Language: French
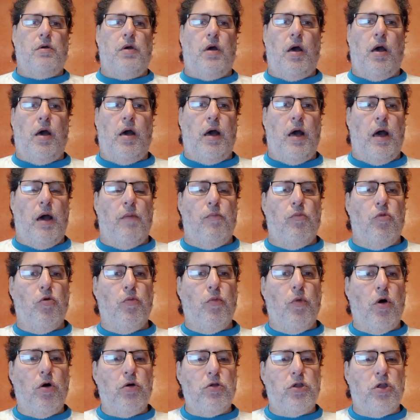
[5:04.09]
à un
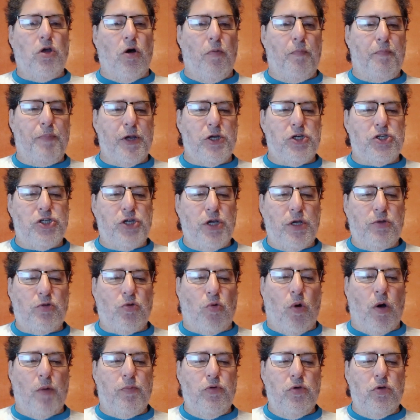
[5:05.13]
moment d'empêcher
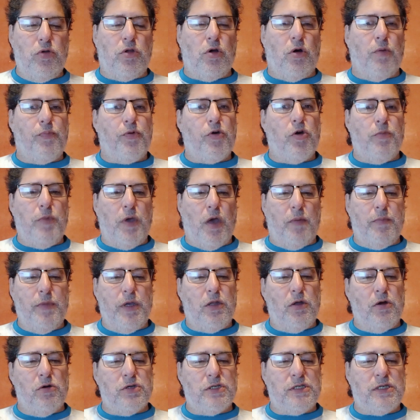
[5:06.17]
trois buts en première
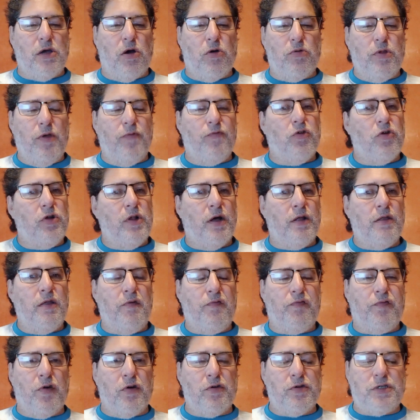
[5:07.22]
mi-temps. Ça, au niveau de la
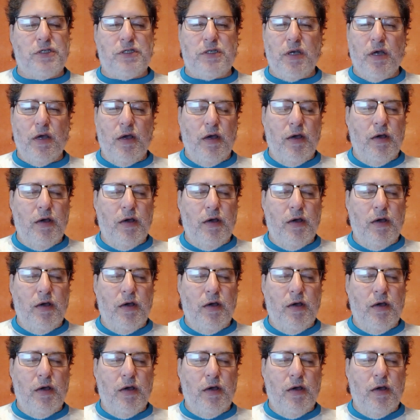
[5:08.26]
défense,